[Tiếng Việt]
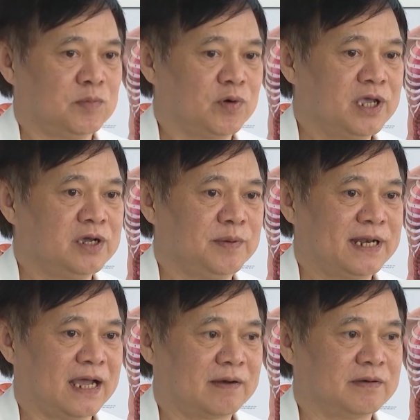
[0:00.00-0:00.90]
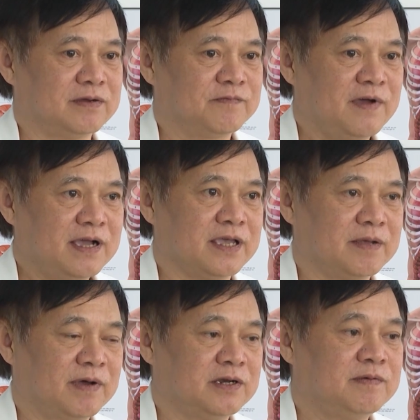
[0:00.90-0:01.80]
Một khi người bệnh nặng được phát
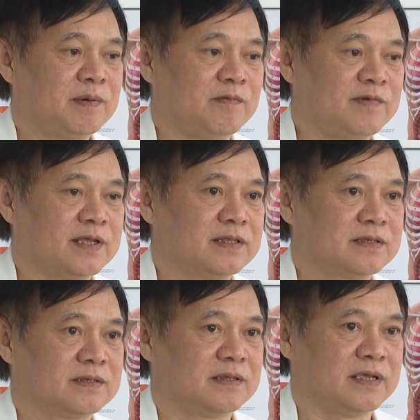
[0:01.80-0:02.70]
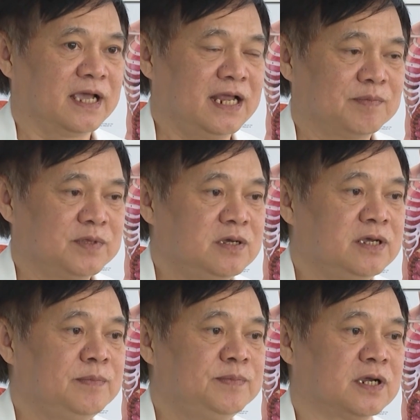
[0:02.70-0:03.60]
hiện và đưa vào bệnh viện thì ngay lập tức
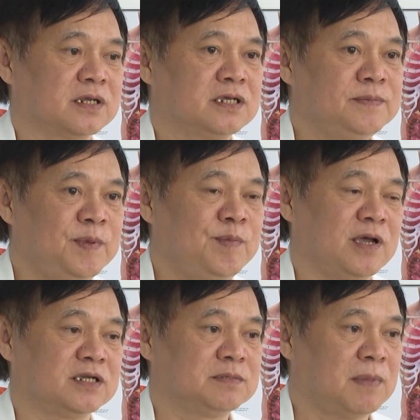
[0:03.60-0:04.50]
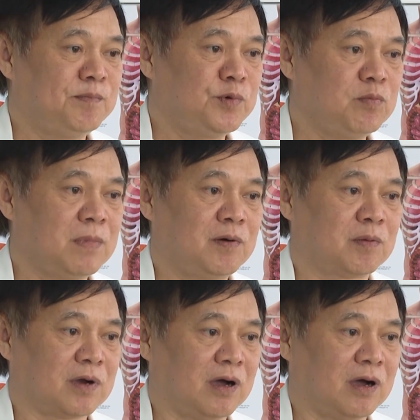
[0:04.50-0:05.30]
kíp tiếp nhận sẽ bấm nút báo động